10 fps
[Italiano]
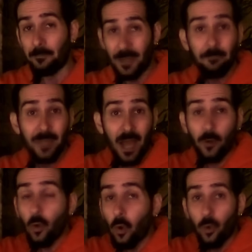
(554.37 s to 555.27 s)
pian
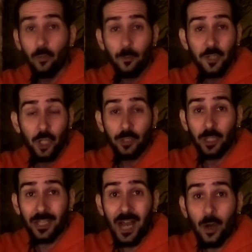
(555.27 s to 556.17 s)
piano
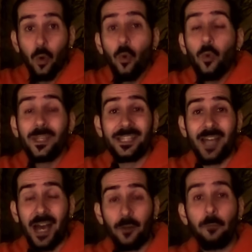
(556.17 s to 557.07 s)
cominciando a
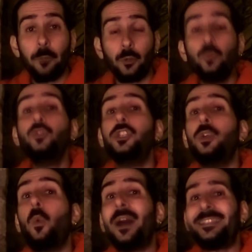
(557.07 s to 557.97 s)
conquistare un po'
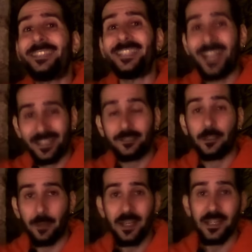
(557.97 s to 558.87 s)
tutti quanti gli
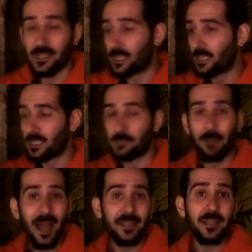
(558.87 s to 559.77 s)
altri paesi,
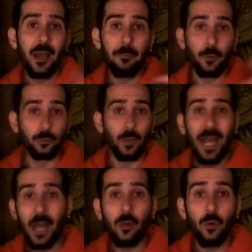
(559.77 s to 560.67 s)
Spagna,
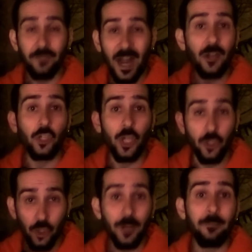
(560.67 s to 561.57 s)
Portogallo,
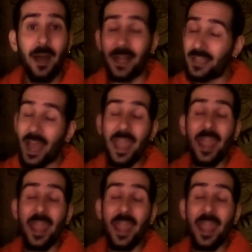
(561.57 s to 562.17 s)
Francia, Germania